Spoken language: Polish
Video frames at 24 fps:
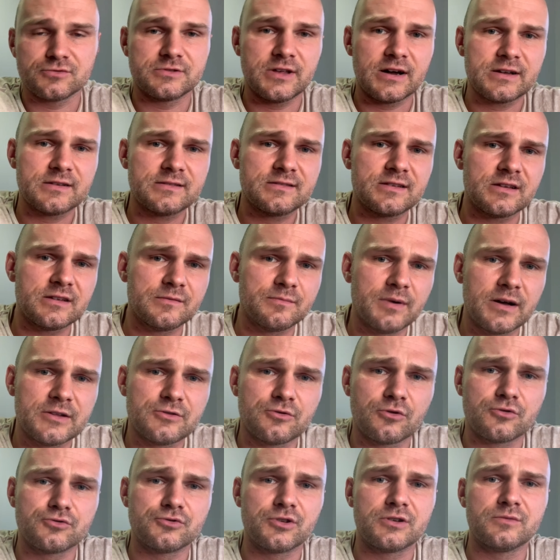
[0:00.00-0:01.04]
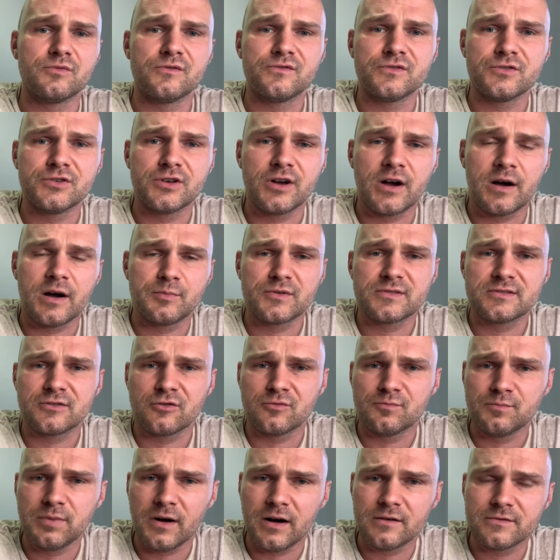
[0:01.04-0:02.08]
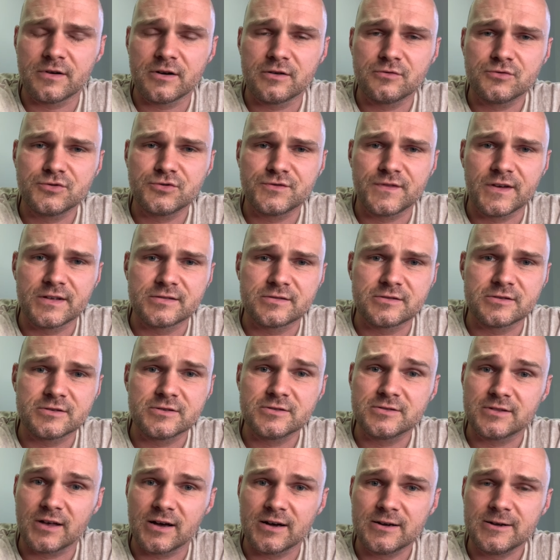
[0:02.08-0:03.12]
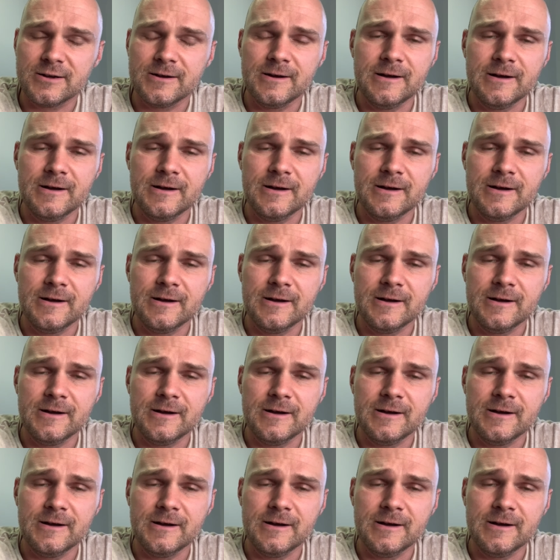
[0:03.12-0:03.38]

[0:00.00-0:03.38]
Dar celibatu, o którym mówi apostoł Paweł, święty, tak?